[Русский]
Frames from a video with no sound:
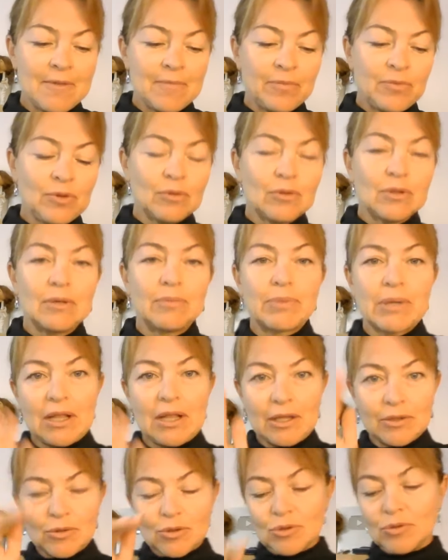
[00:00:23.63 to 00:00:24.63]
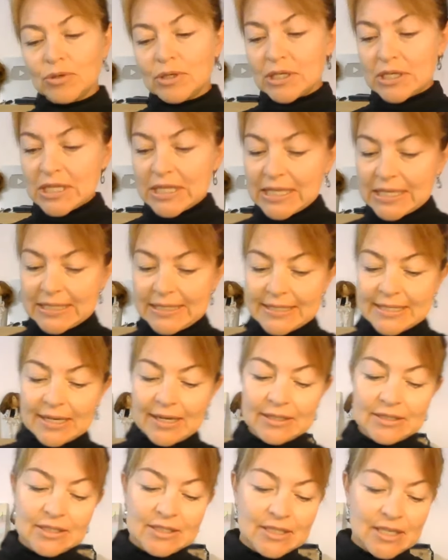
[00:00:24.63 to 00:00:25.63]
Ну, про ладошку красоты, если
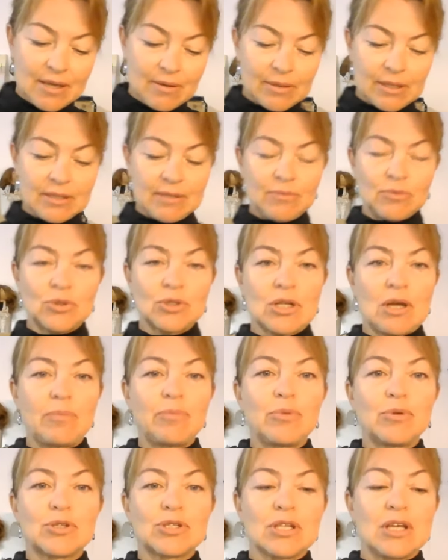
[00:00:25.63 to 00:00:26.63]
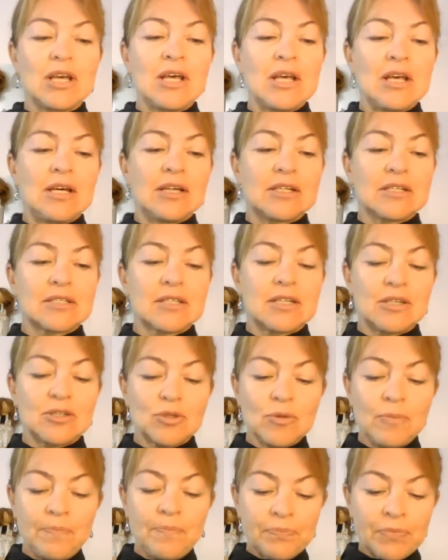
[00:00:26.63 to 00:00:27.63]
захотите, я немножко позже
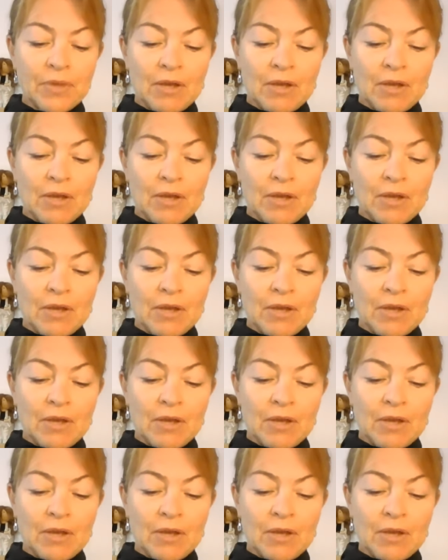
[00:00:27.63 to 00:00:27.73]
расскажу.